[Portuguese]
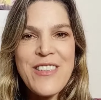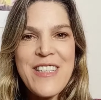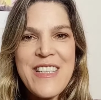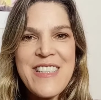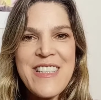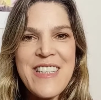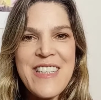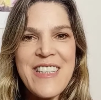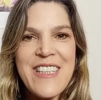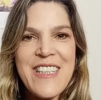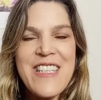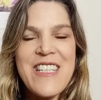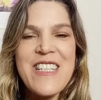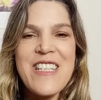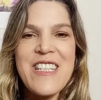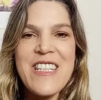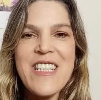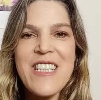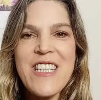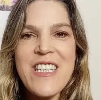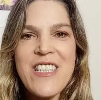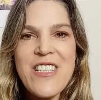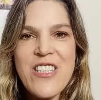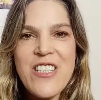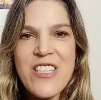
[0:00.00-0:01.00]
essa
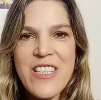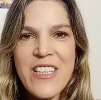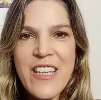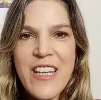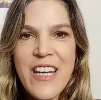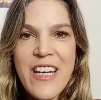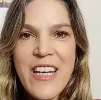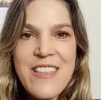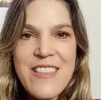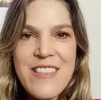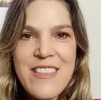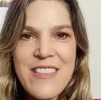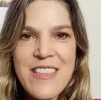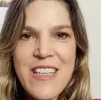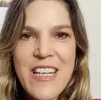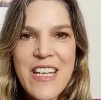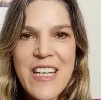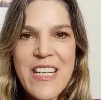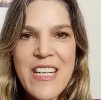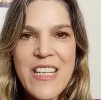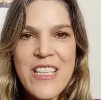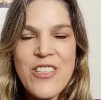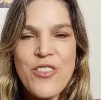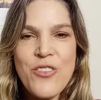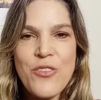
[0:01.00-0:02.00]
energia de
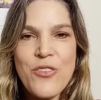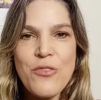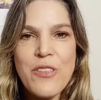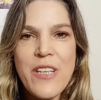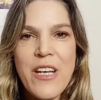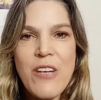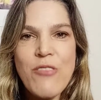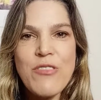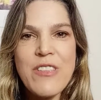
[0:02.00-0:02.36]
desejo, né?